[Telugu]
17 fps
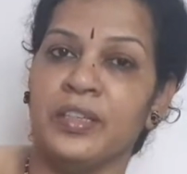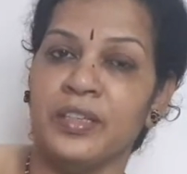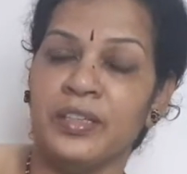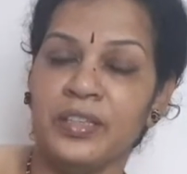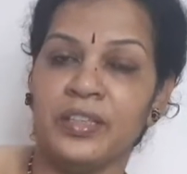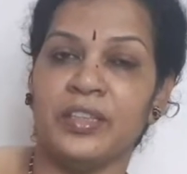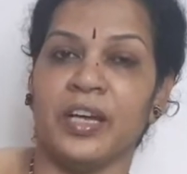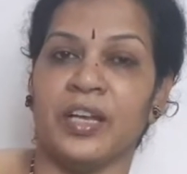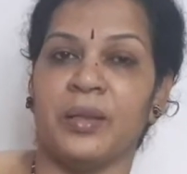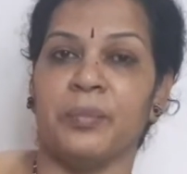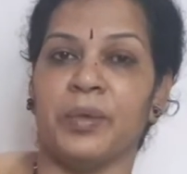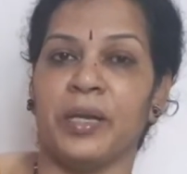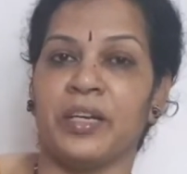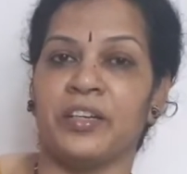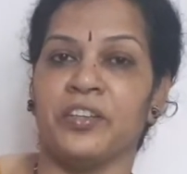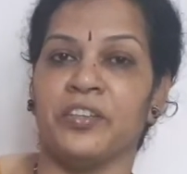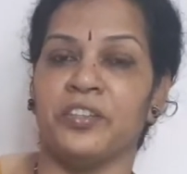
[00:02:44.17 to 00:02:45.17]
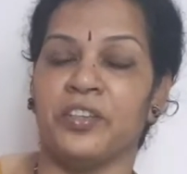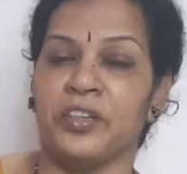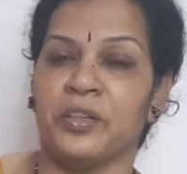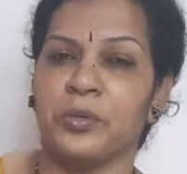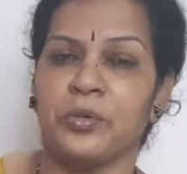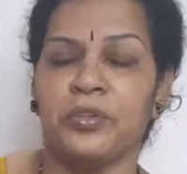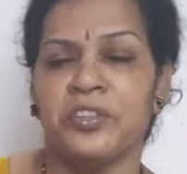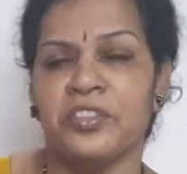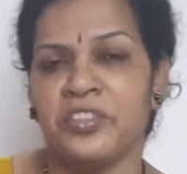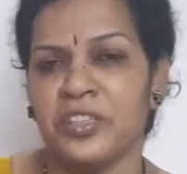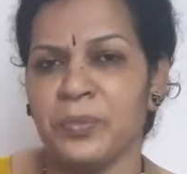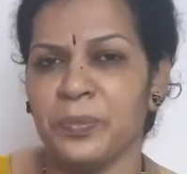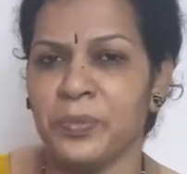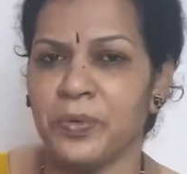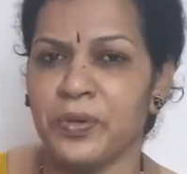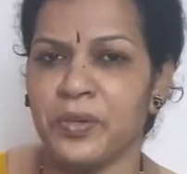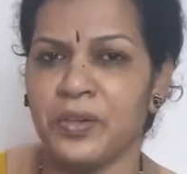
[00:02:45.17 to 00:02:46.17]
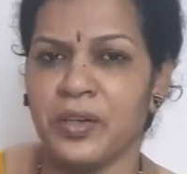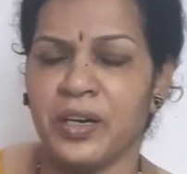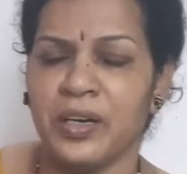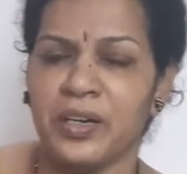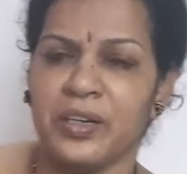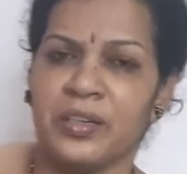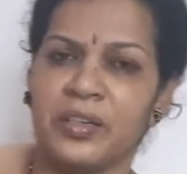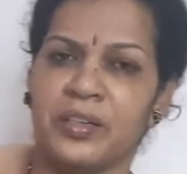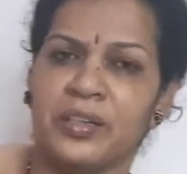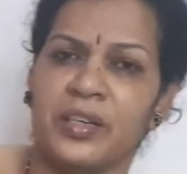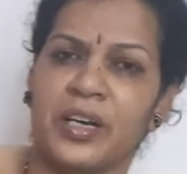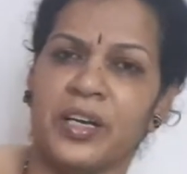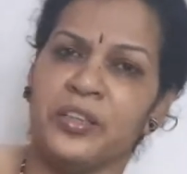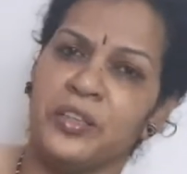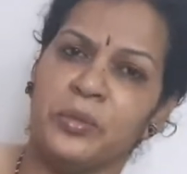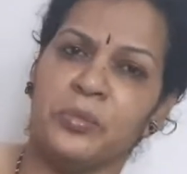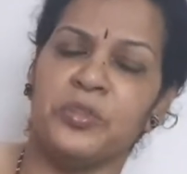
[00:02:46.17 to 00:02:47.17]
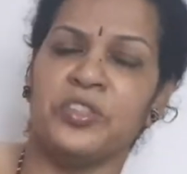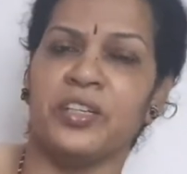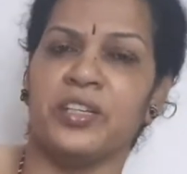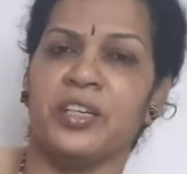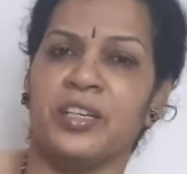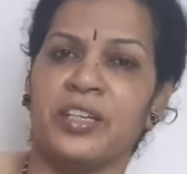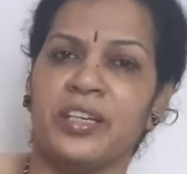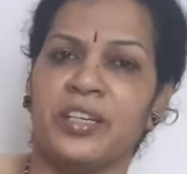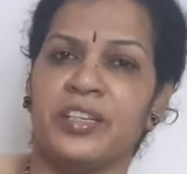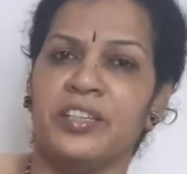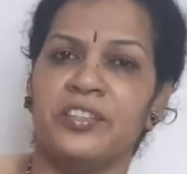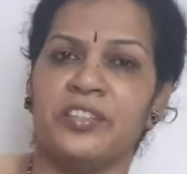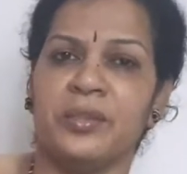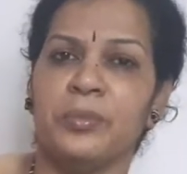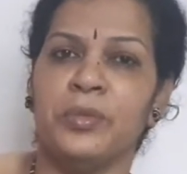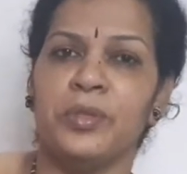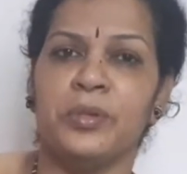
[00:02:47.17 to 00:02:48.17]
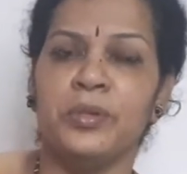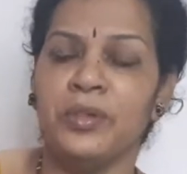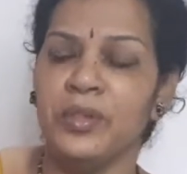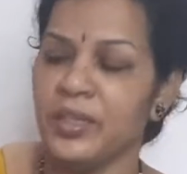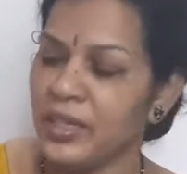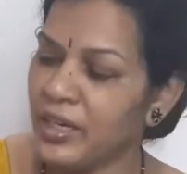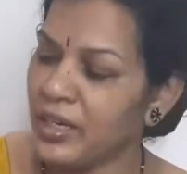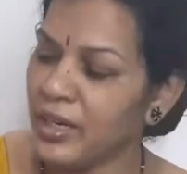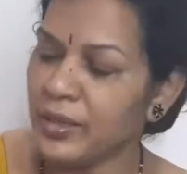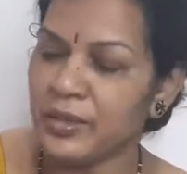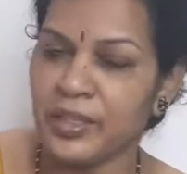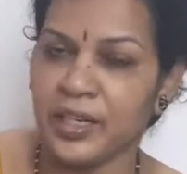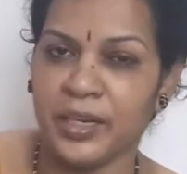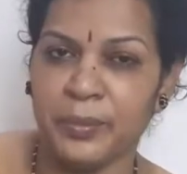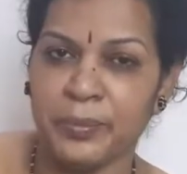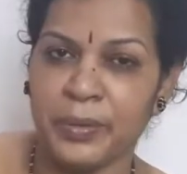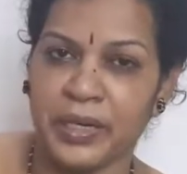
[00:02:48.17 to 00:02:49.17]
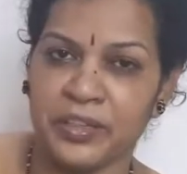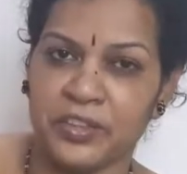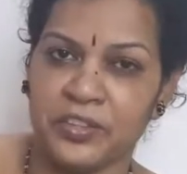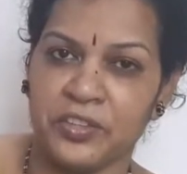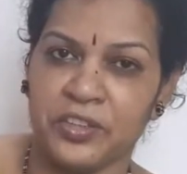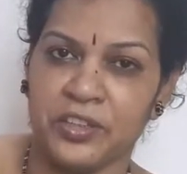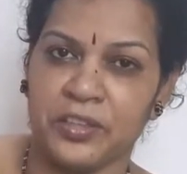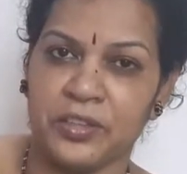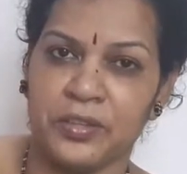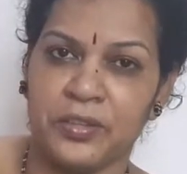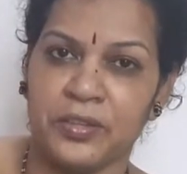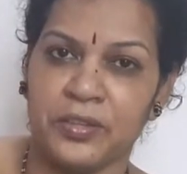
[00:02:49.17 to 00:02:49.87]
ఇది తాళం ప్రాక్టీస్ చేయండి కొంచెంసేపు ఒక ఐదు నిమిషాలన్నా కనీసం మీరు ఇలా తాళం ప్రాక్టీస్ చేయండి